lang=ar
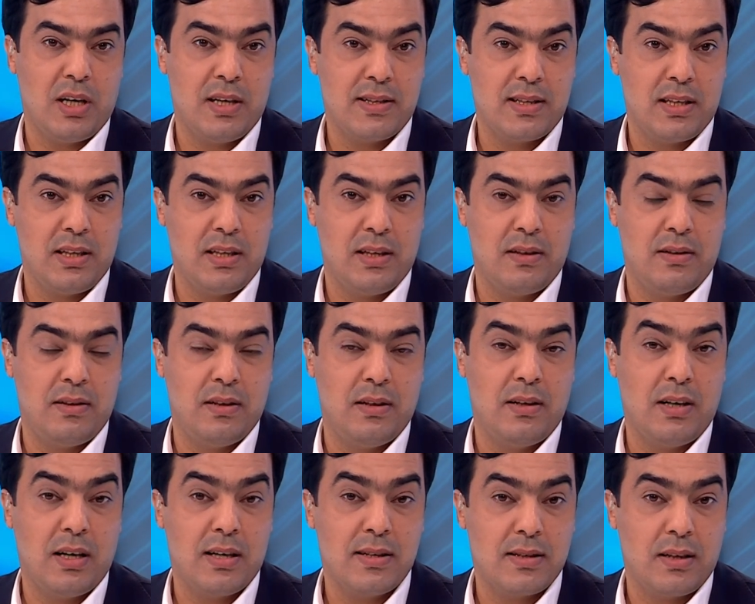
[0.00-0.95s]
السيد
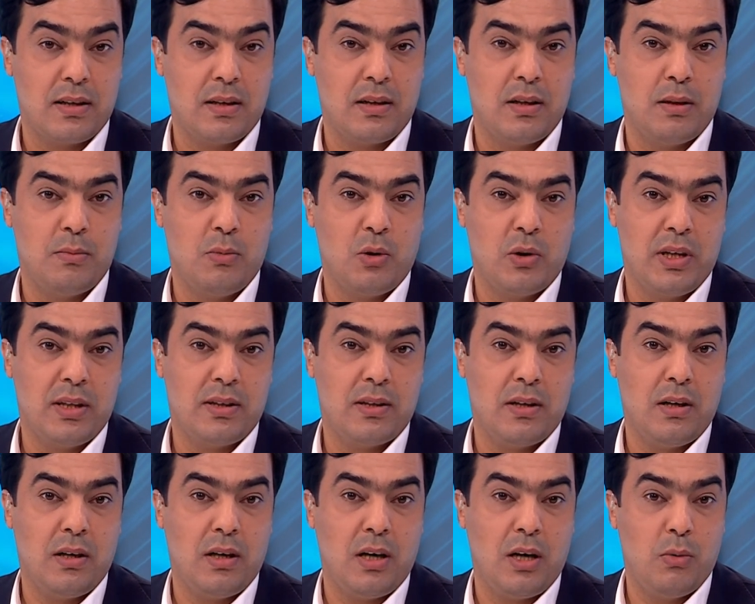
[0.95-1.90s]
ناصر
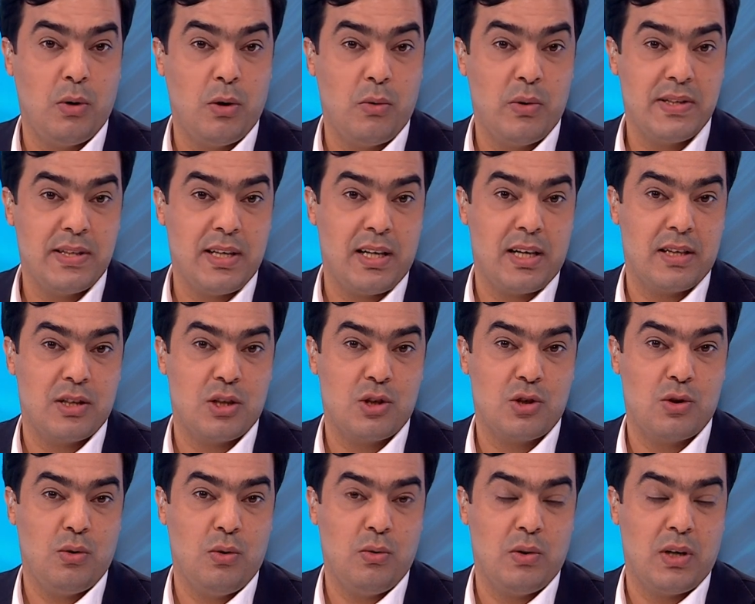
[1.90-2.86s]
بوريطة ووزيرة
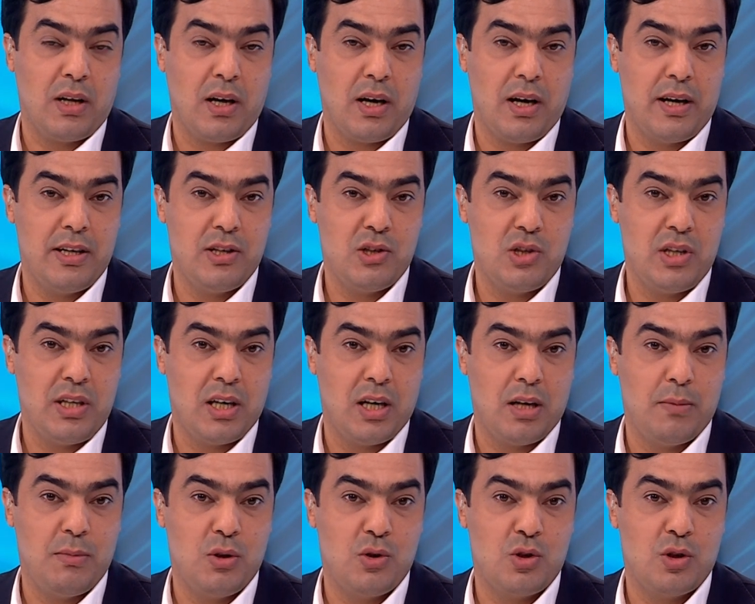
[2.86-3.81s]
الشؤون
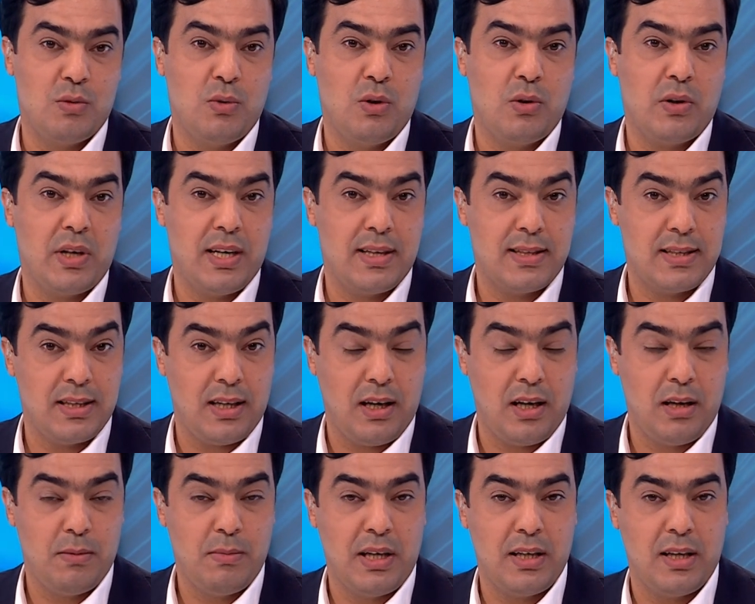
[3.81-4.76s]
الخارجية بجمهورية
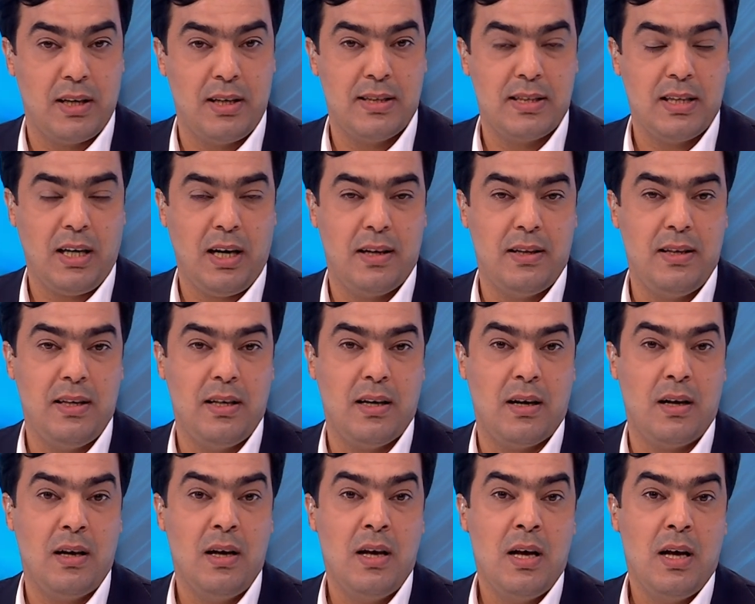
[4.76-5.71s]
ألمانيا
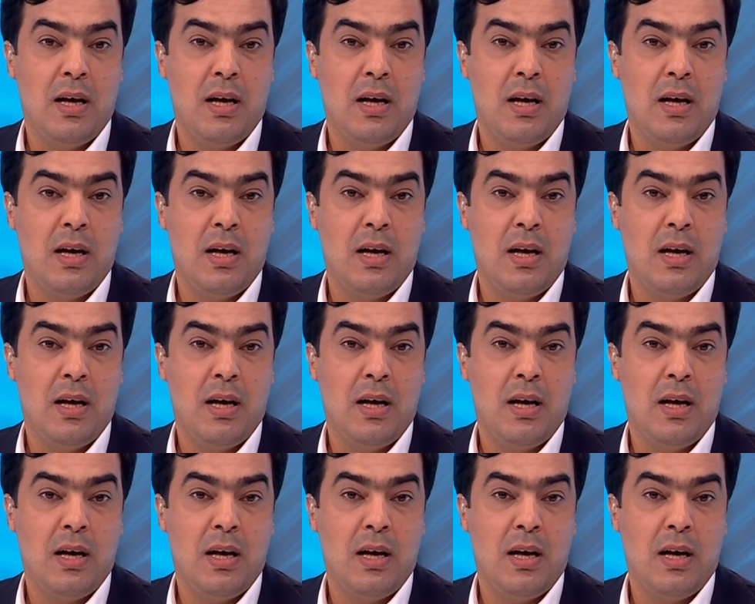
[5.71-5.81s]
الاتحادية